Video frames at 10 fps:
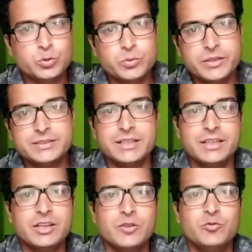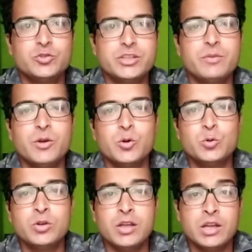सुबह से ही कन्फ्यूजन में
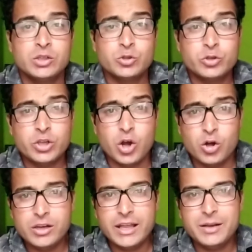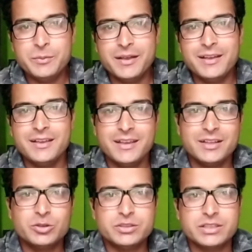हूँ क्योंकि ऑनलाइन में
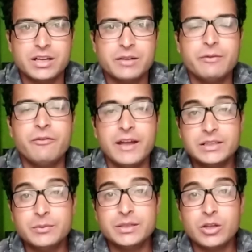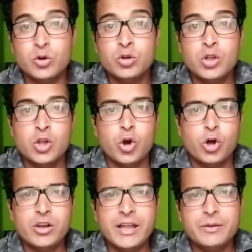एक तो इसका अगर मैं फ़ायदा बताऊँ
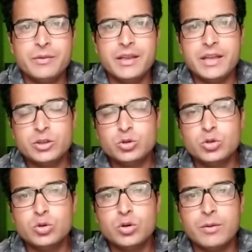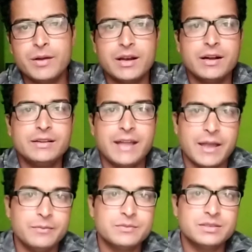ऑनलाइन में एक तो हमारा
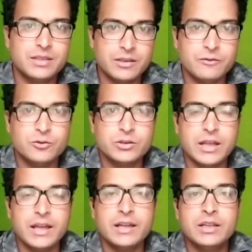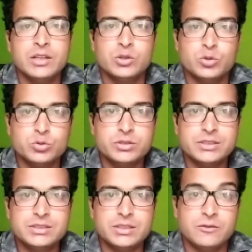टाइम सेव होता है
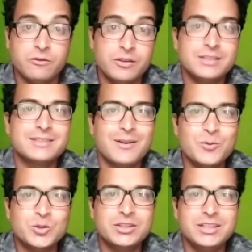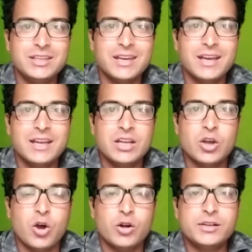दूसरी चीज़ फीस कम होती है
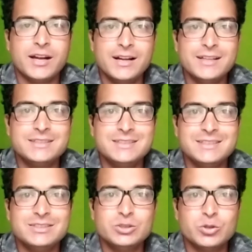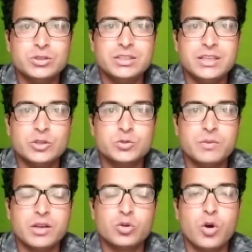और थर्ड चीज़ जो होती है
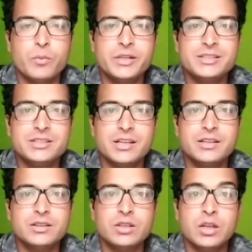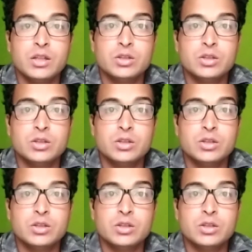उसमें कॉम्पिटिशन